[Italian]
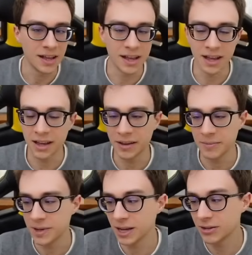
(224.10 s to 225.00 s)
e
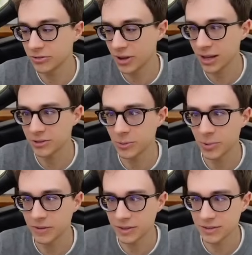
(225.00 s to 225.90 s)
mi hanno fatto il
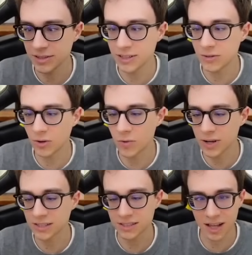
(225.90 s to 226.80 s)
preventivo,
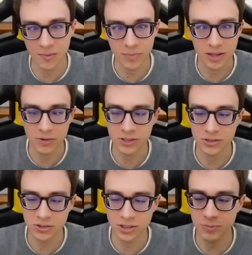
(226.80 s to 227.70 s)
una stampa di
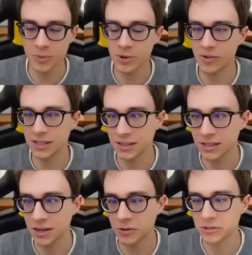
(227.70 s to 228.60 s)
questo tipo, provate a
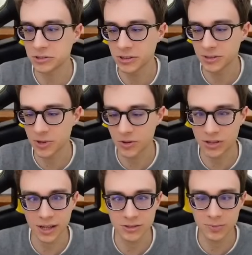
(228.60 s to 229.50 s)
dire quanti soldi mi hanno
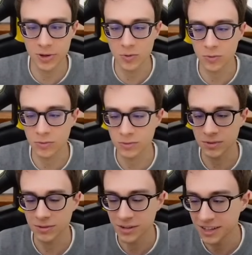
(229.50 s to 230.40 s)
chiesto per un...
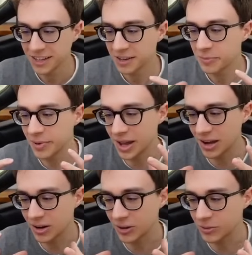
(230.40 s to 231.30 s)

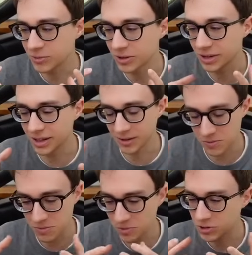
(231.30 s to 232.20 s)
per un, eh,
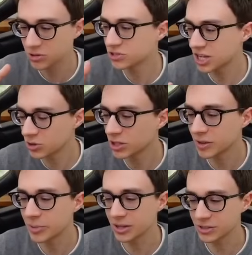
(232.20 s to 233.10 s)
un questo oggetto che vi
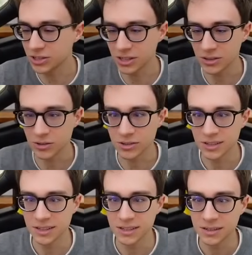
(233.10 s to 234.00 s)
ho appena descritto.
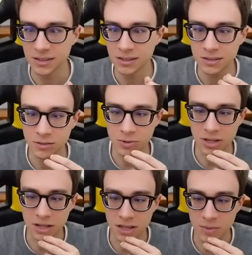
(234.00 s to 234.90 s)

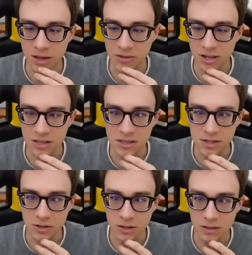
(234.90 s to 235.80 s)
Comunque incredibile avere
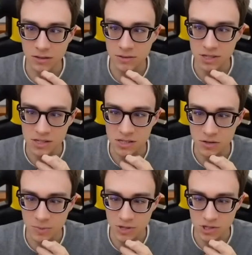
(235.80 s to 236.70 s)
0%, cioè
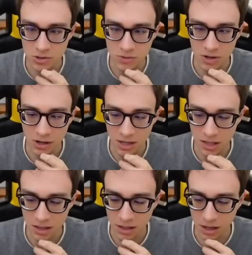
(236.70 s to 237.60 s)
0 di win
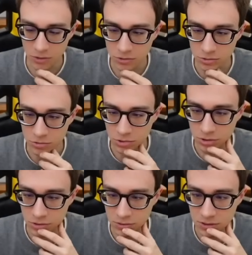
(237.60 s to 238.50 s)
rate a questo turno
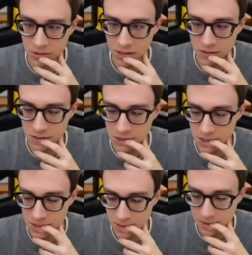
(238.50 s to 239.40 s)
con uno start del
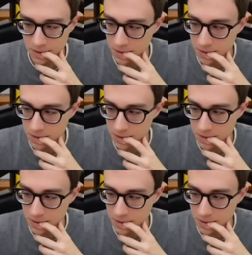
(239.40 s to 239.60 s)
genere.